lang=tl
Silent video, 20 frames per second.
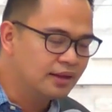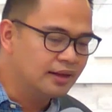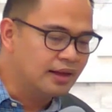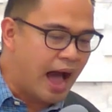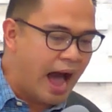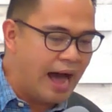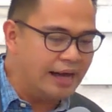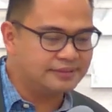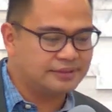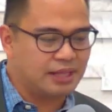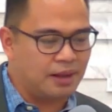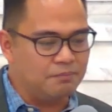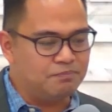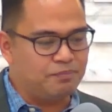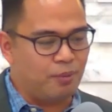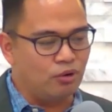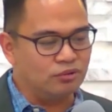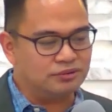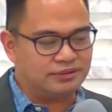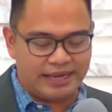Atin
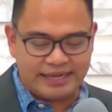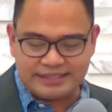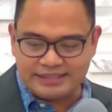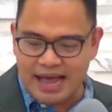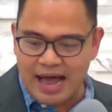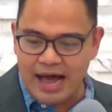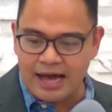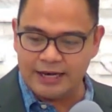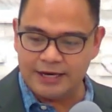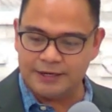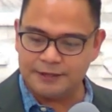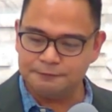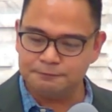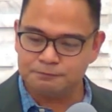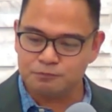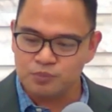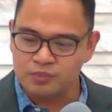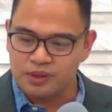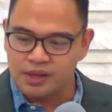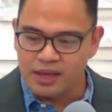pong tignan
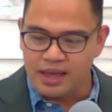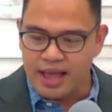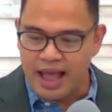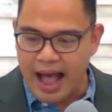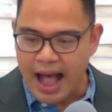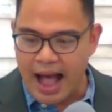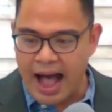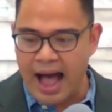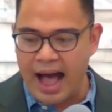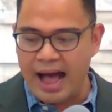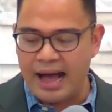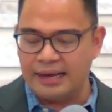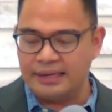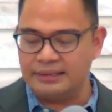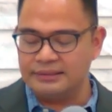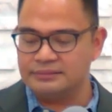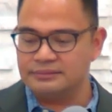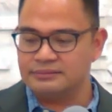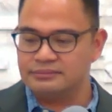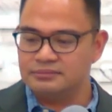
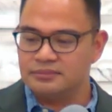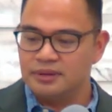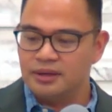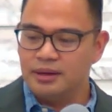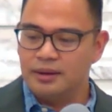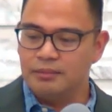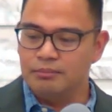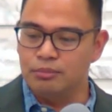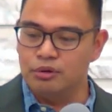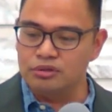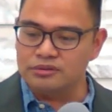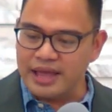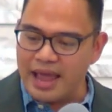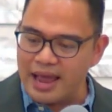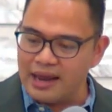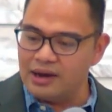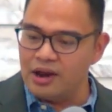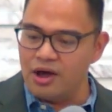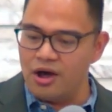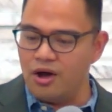ang
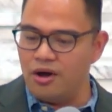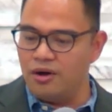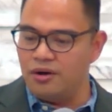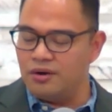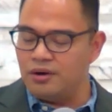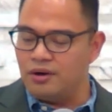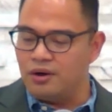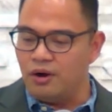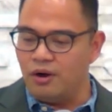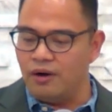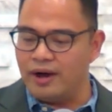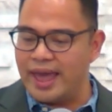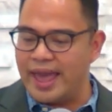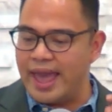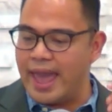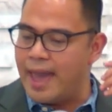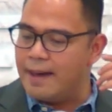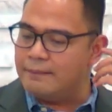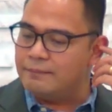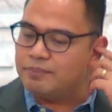modelo o
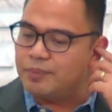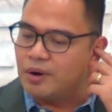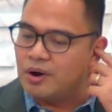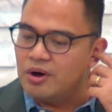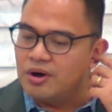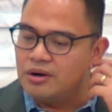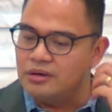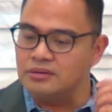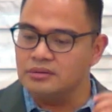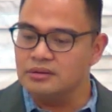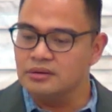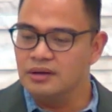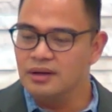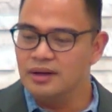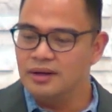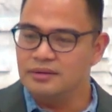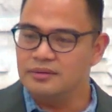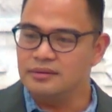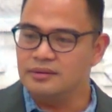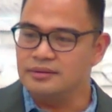ehemplo
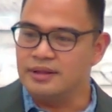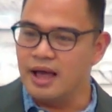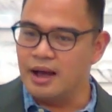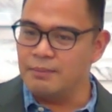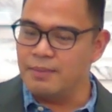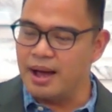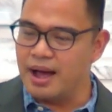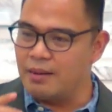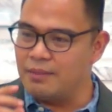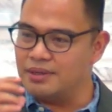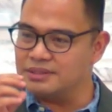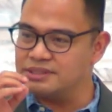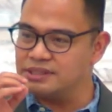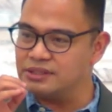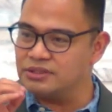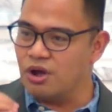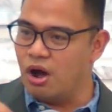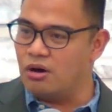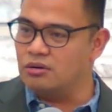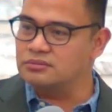ng mga
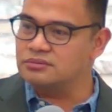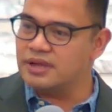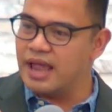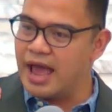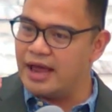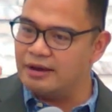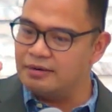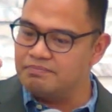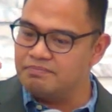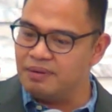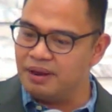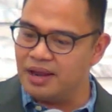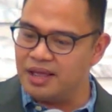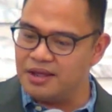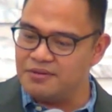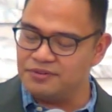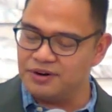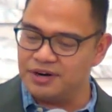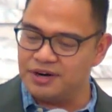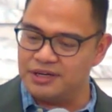Macedonian
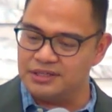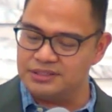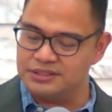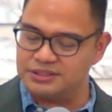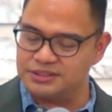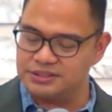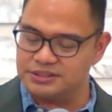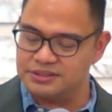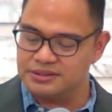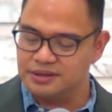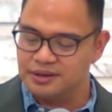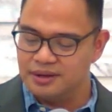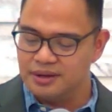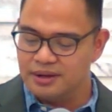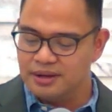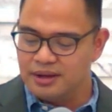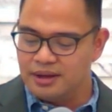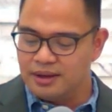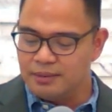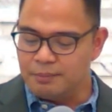believers
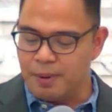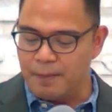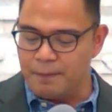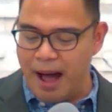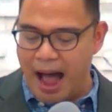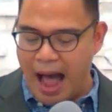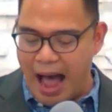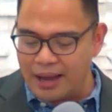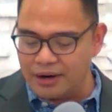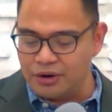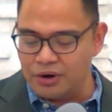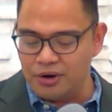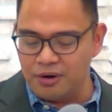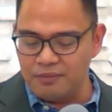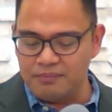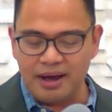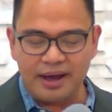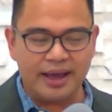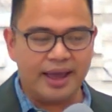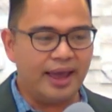paano
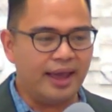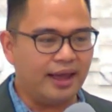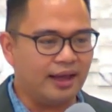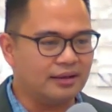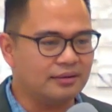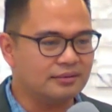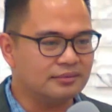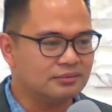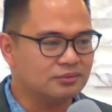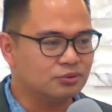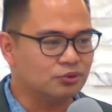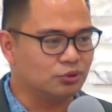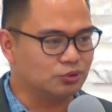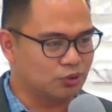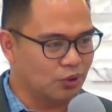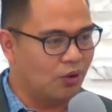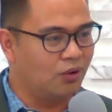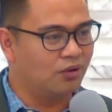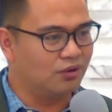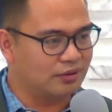maging
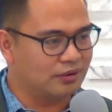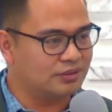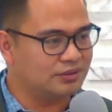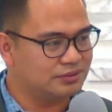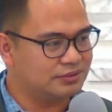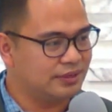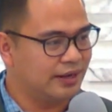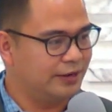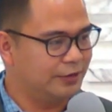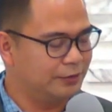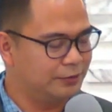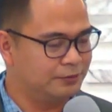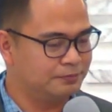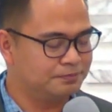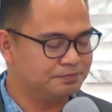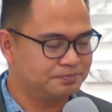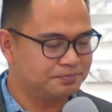totoong Kristiyano.